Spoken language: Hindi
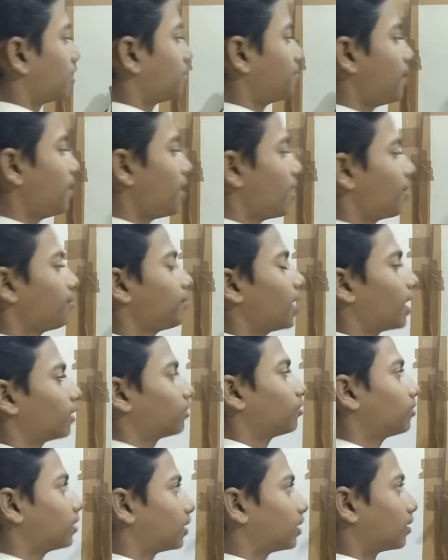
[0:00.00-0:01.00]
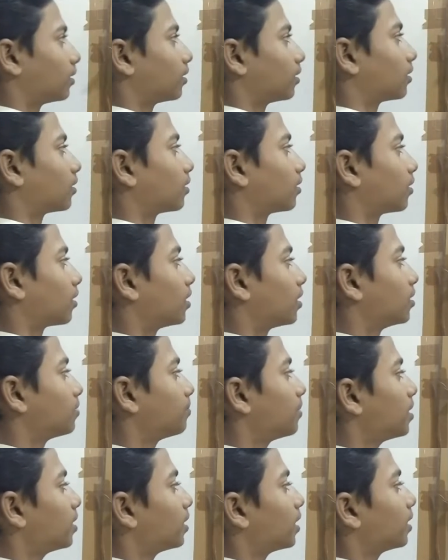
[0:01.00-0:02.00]
इसमें हम या तो
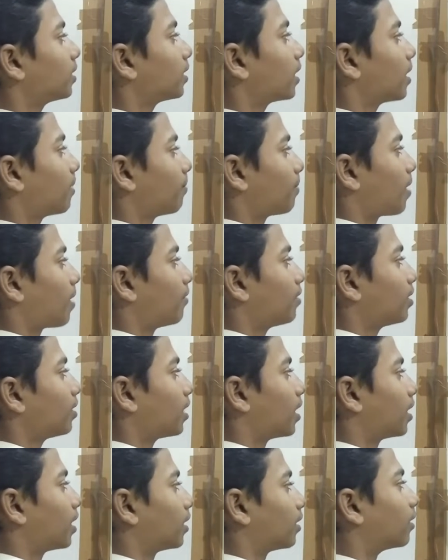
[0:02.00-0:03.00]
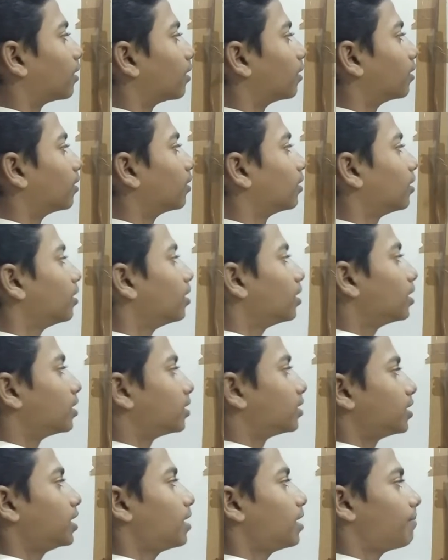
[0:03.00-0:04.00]
इसमें टेन के पावर एन
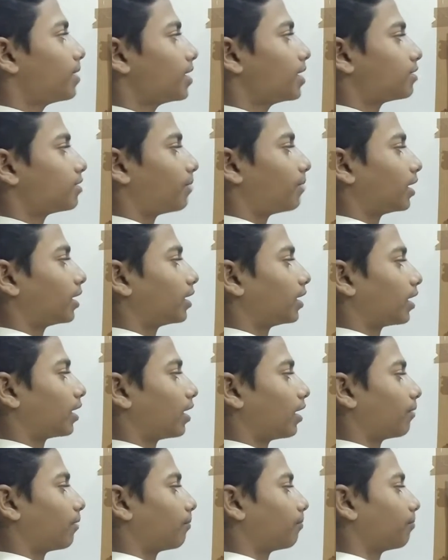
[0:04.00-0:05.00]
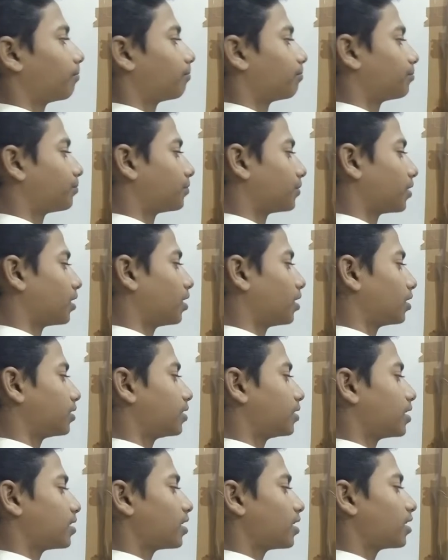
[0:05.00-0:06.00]
ये बेस मानेंगे
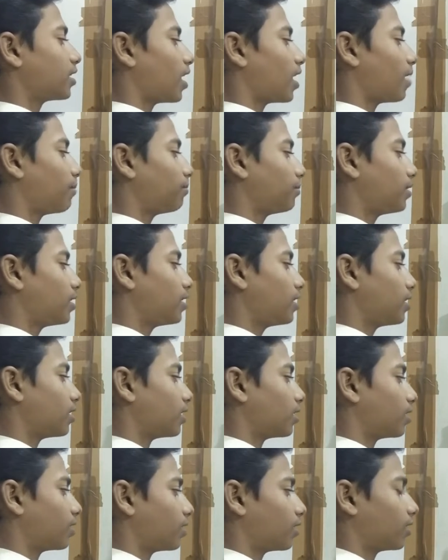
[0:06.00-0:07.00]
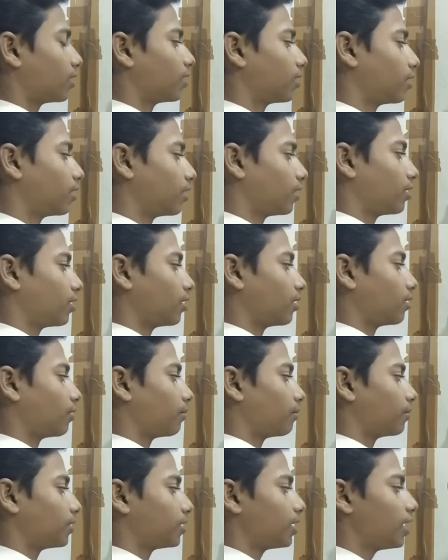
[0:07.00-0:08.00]
जैसा कि आपने
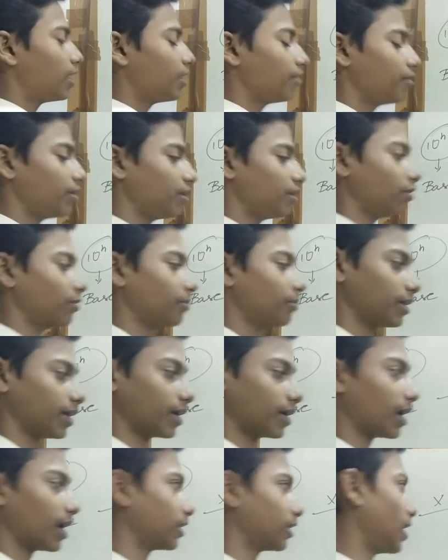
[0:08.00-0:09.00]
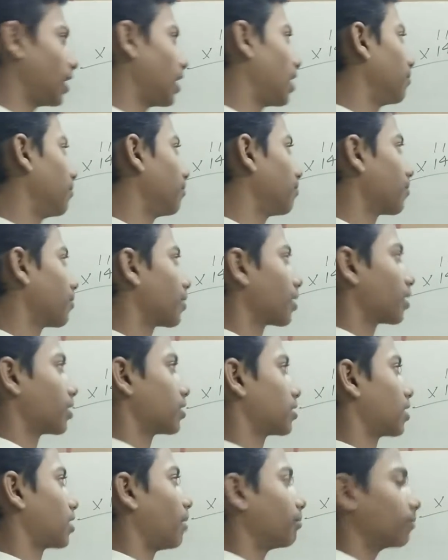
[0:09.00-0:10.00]
पिछली वीडियो में देखा था
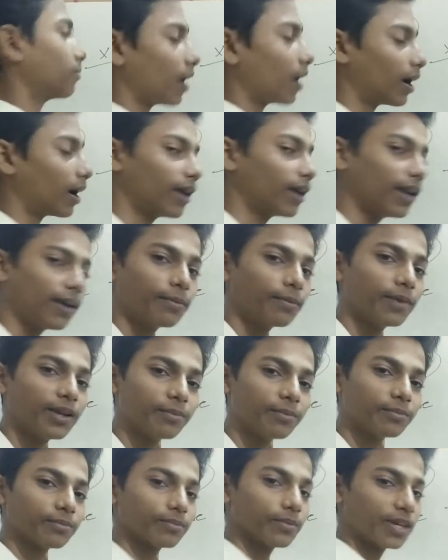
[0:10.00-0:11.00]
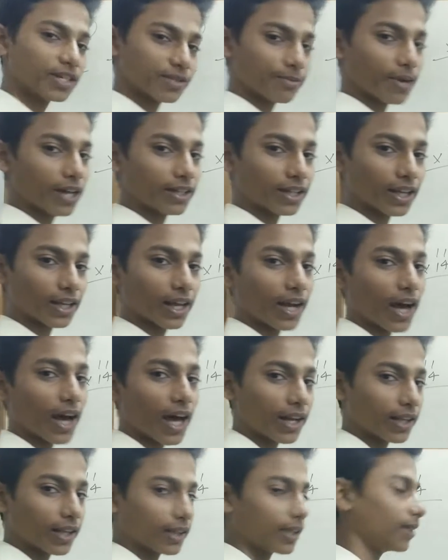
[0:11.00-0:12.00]
हम 100 बेस मान के लगा
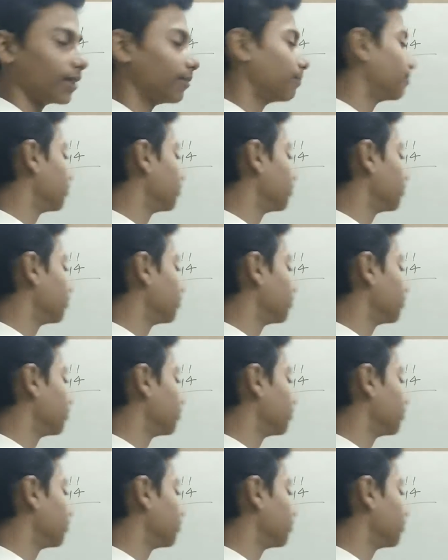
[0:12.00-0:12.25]
रहे थे